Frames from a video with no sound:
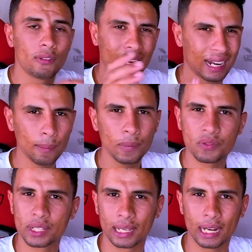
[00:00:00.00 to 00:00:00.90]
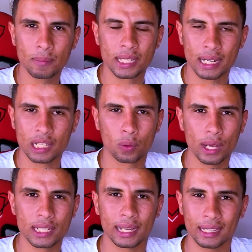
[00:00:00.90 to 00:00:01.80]
في الالعاب نفس الكلام سلاسه
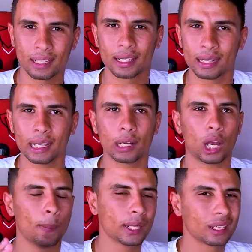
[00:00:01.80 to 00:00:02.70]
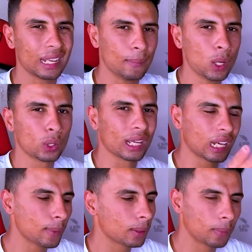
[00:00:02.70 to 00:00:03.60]
كويسه جدا جدا لو حبيت اني اعمل له
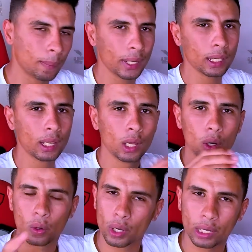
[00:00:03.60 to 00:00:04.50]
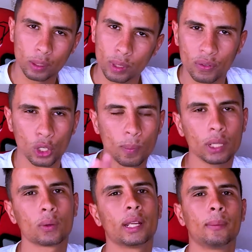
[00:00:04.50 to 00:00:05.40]
تجربه ببجي اكتبوا لي في
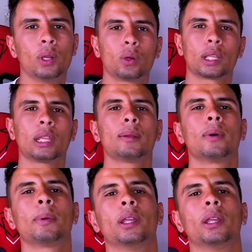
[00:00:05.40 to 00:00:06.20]
الكومنت وانا هعمل لكم تجربه